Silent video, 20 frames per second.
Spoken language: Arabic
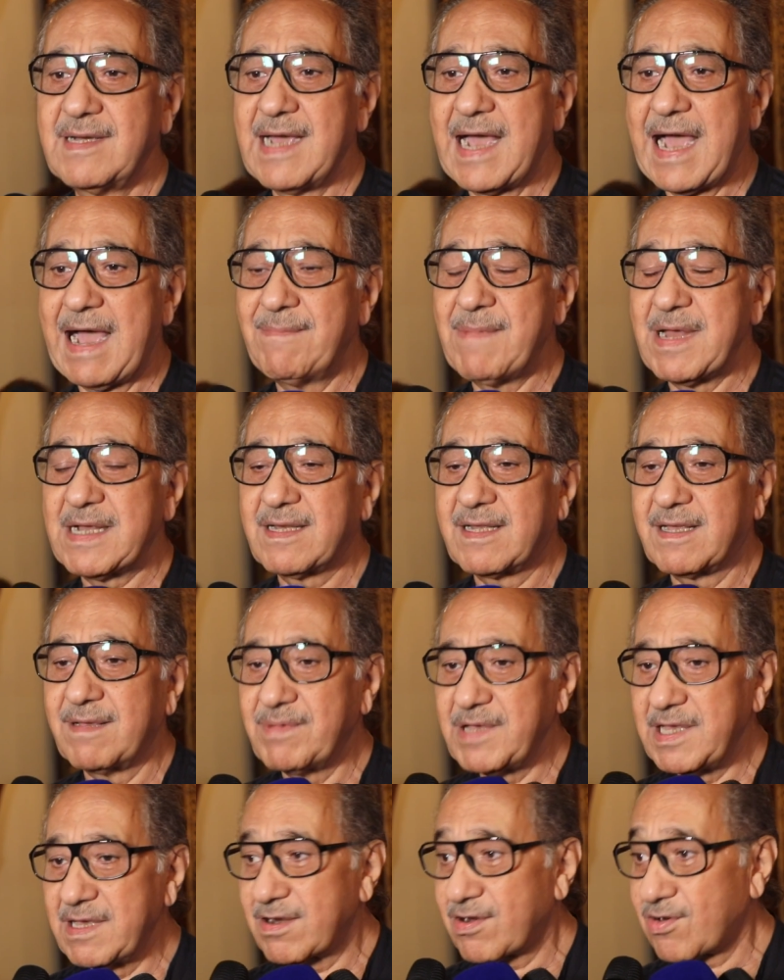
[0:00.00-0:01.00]
عمل
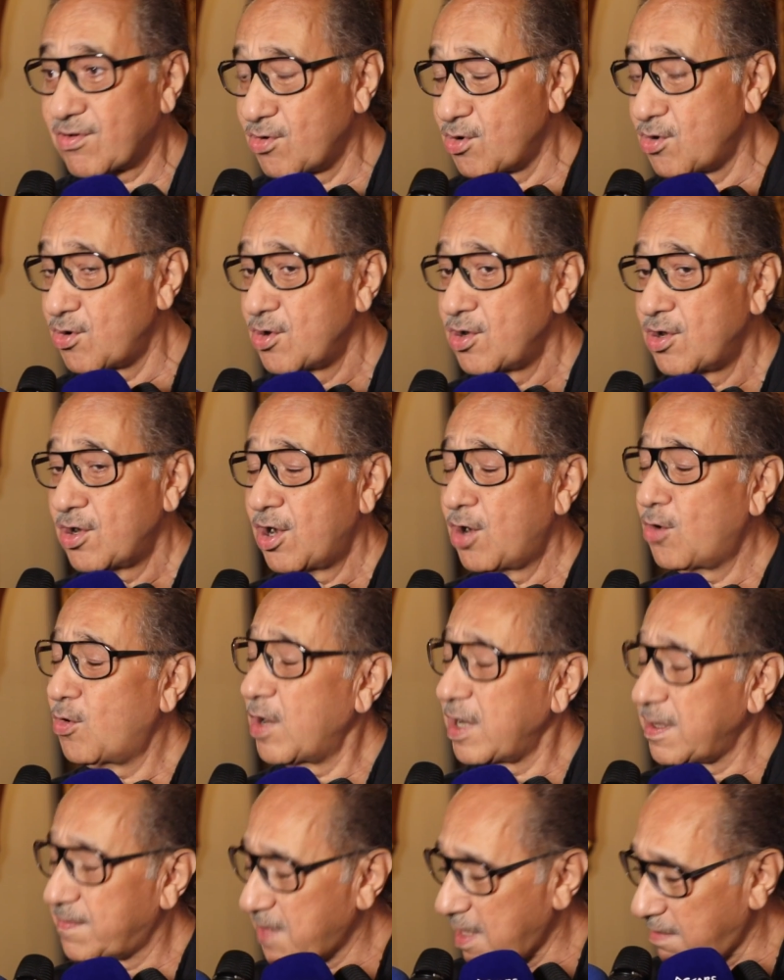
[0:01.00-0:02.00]
كبير له
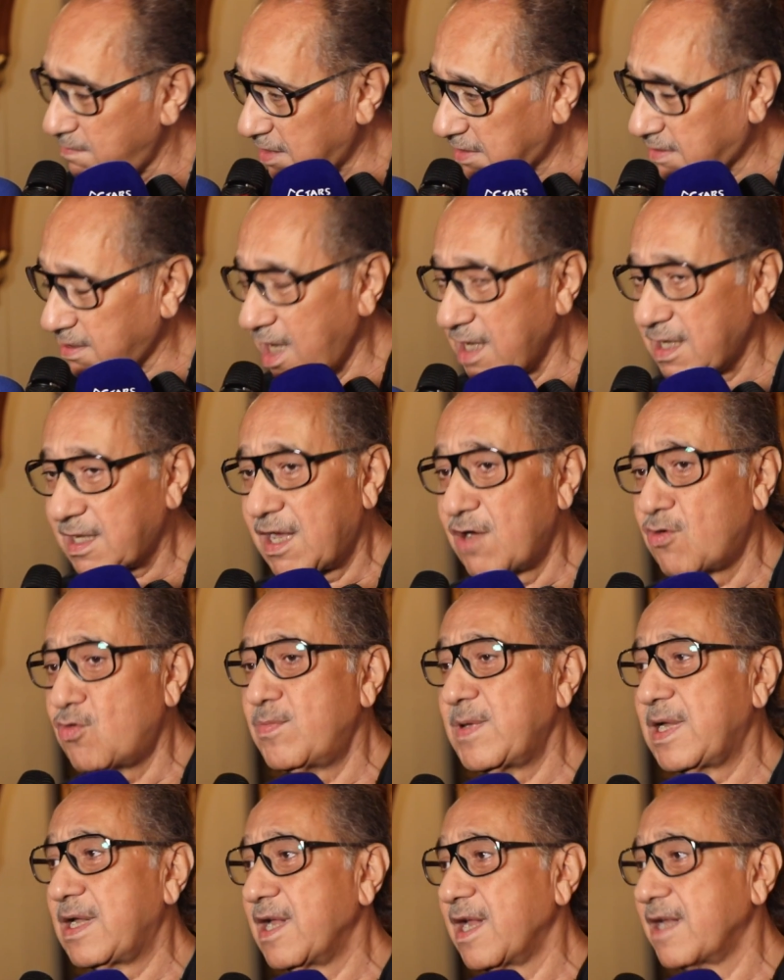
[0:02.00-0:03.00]
هو ابن المسرح
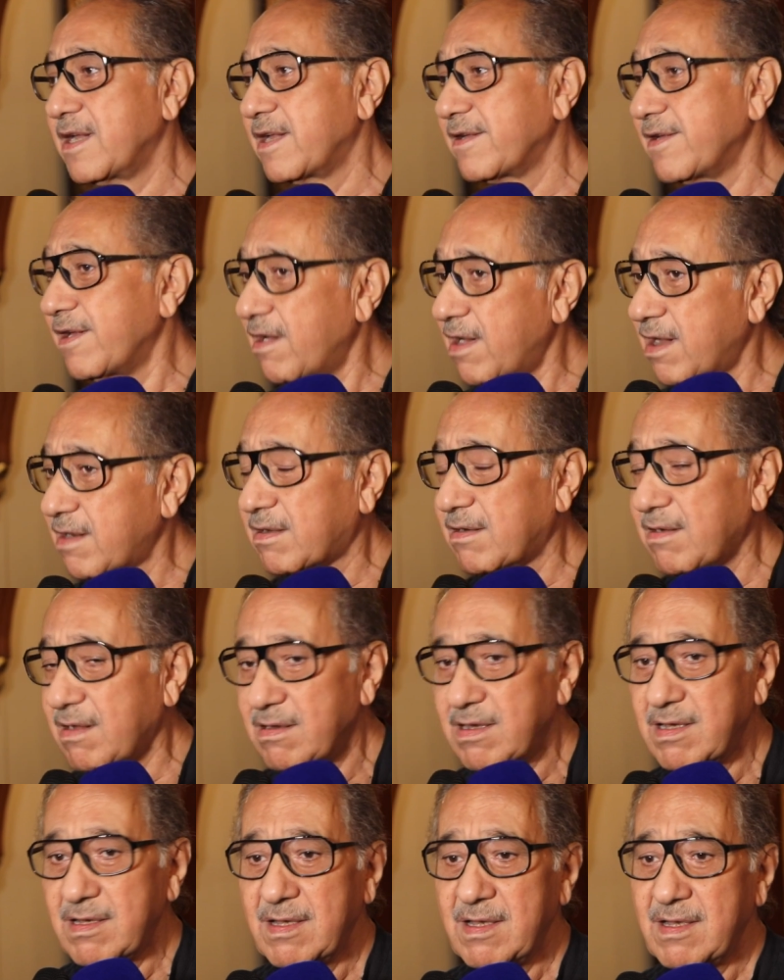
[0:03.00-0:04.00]
القومي اللي احنا النهارده
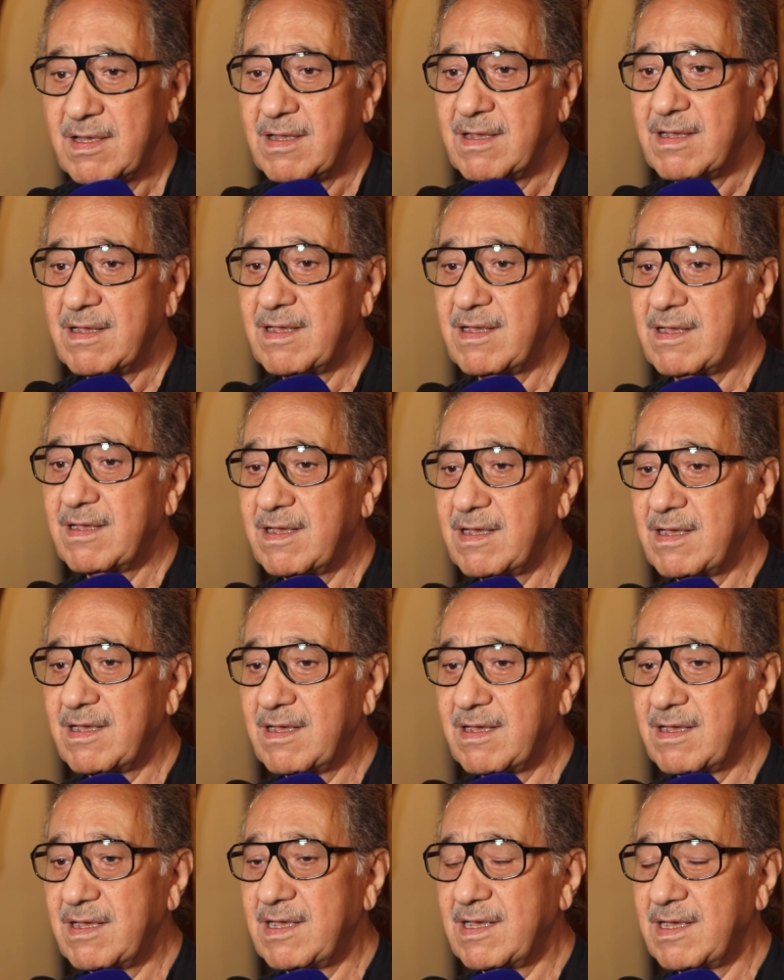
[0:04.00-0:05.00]
آه،
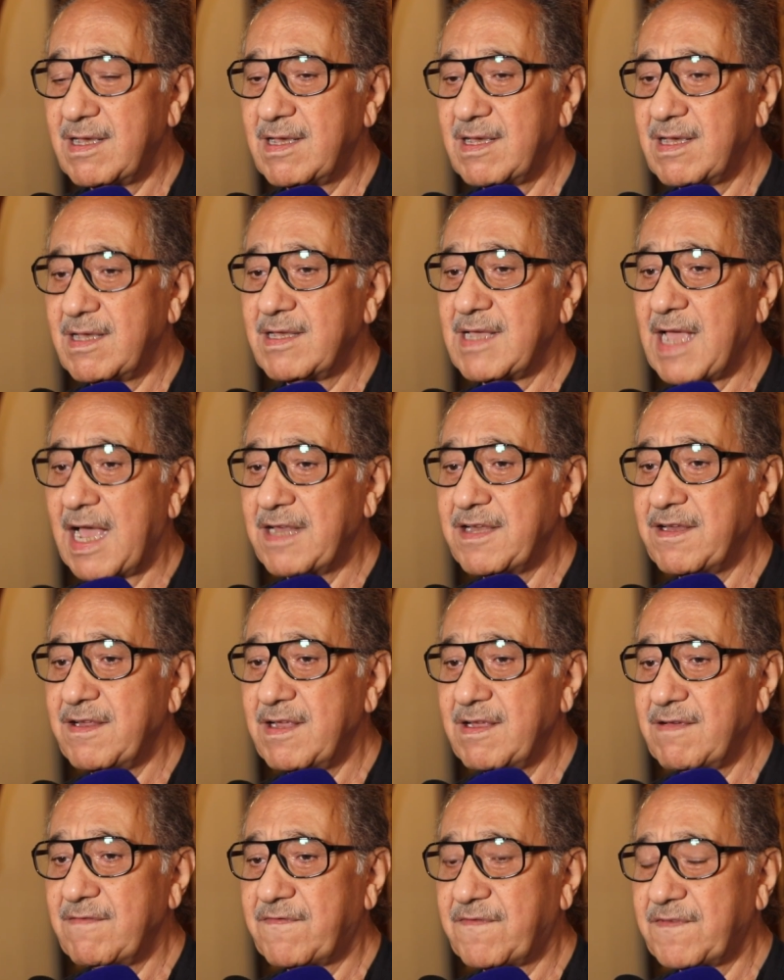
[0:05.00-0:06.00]
آه،
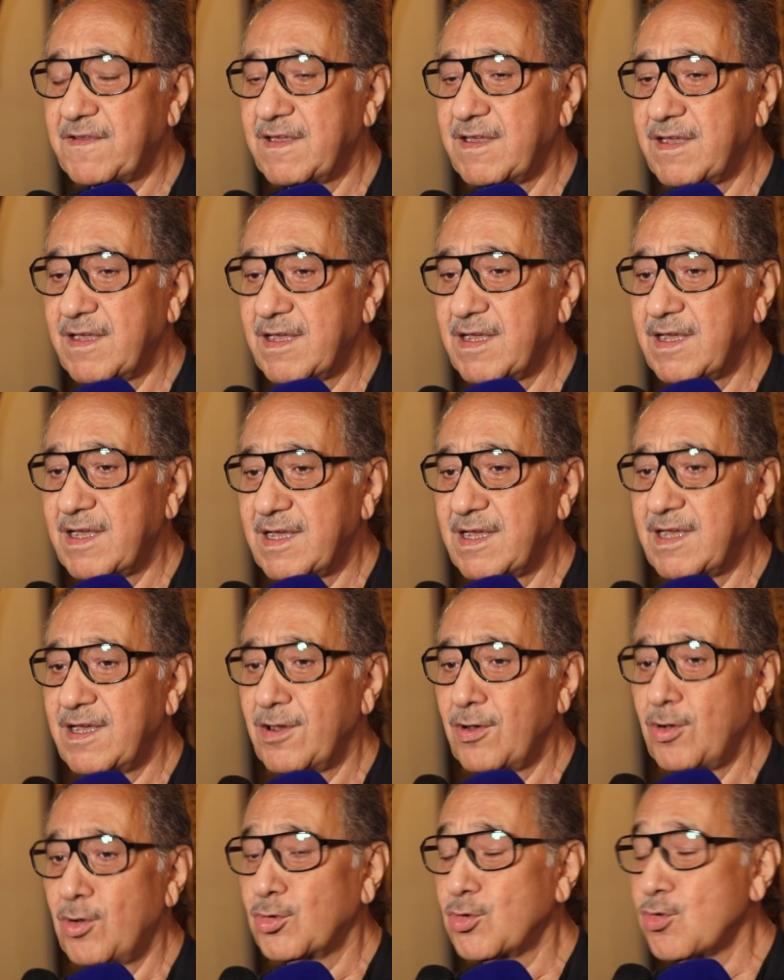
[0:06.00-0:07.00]
يعني في
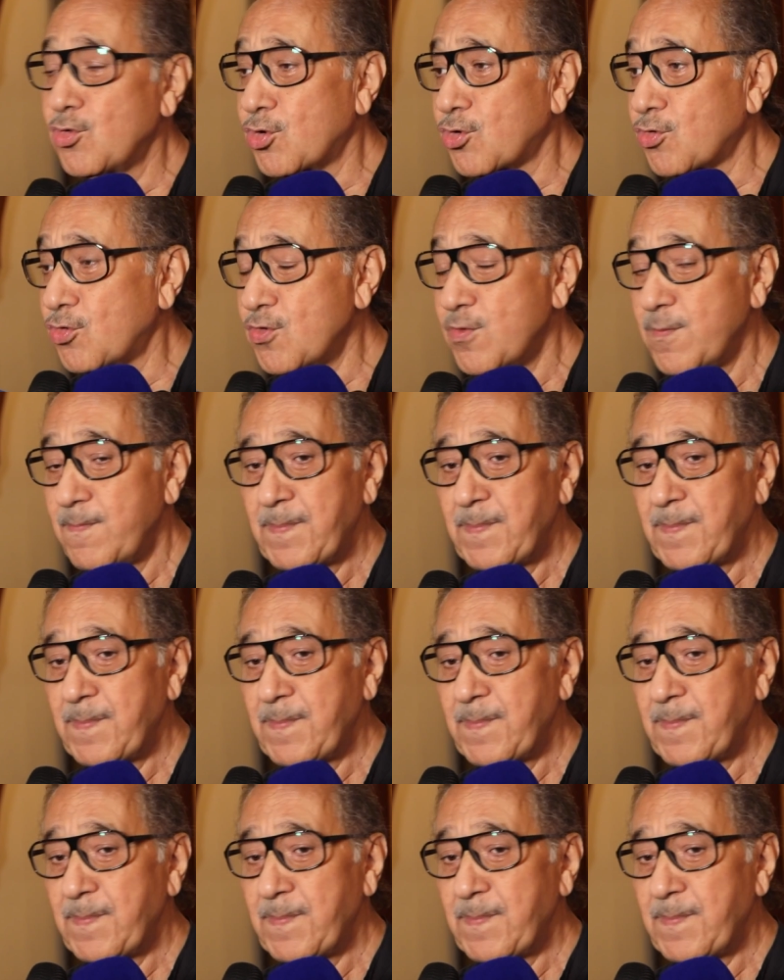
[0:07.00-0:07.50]
حضوره